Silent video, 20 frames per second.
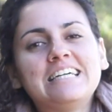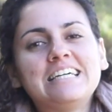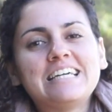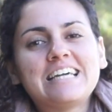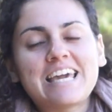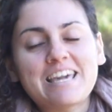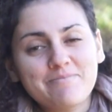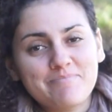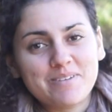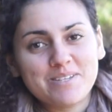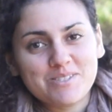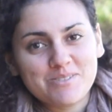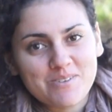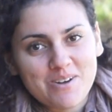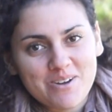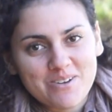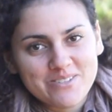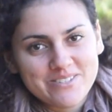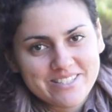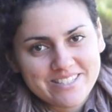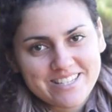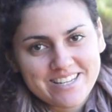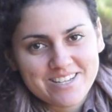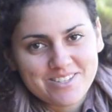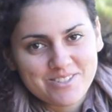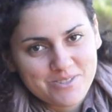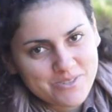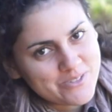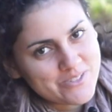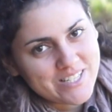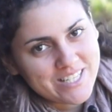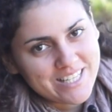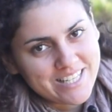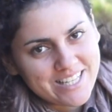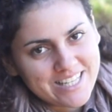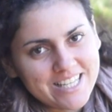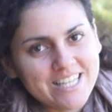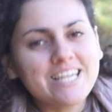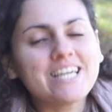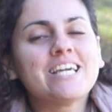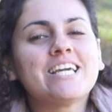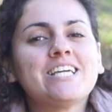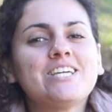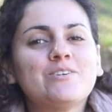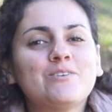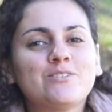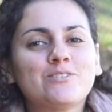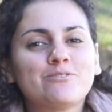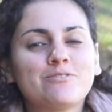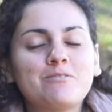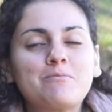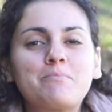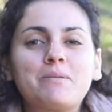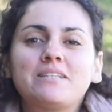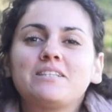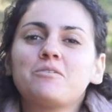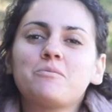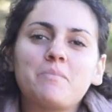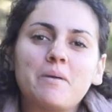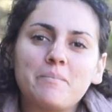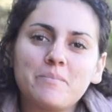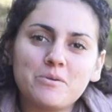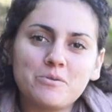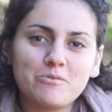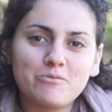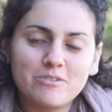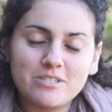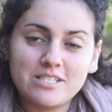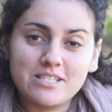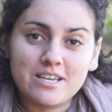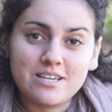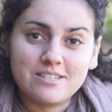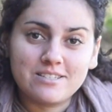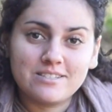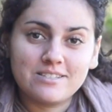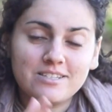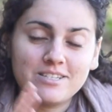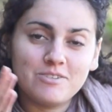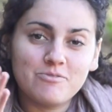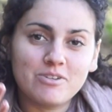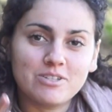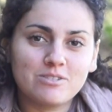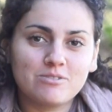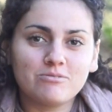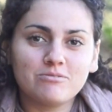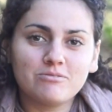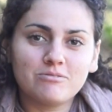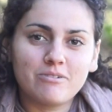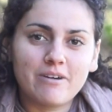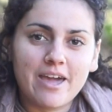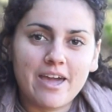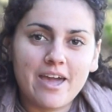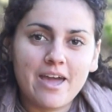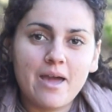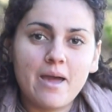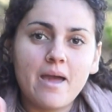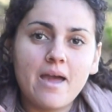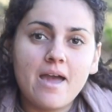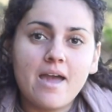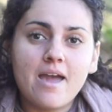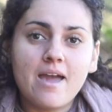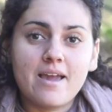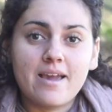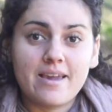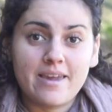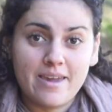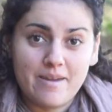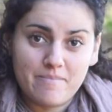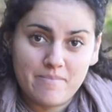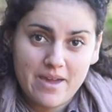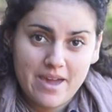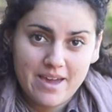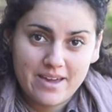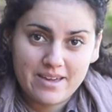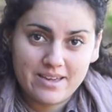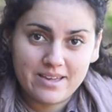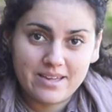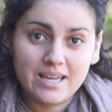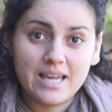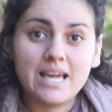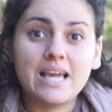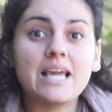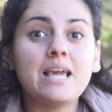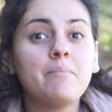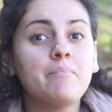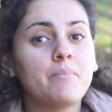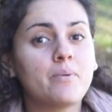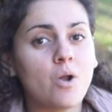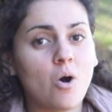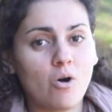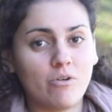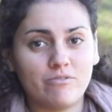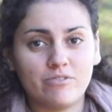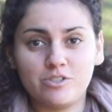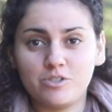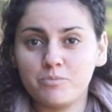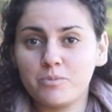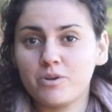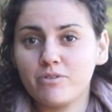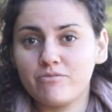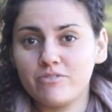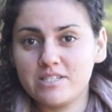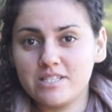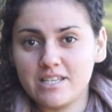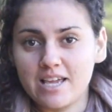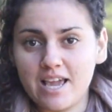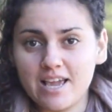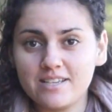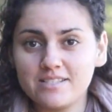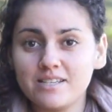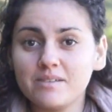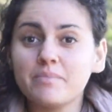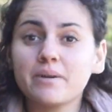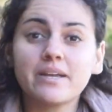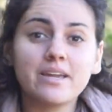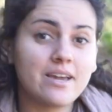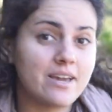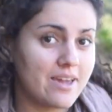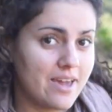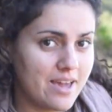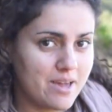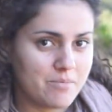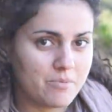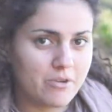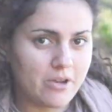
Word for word: Ei pessoal, Cecília Souza aqui e hoje eu vim bater um papinho com vocês. E o assunto é Quebec e provas de proficiência para quem quer ir para o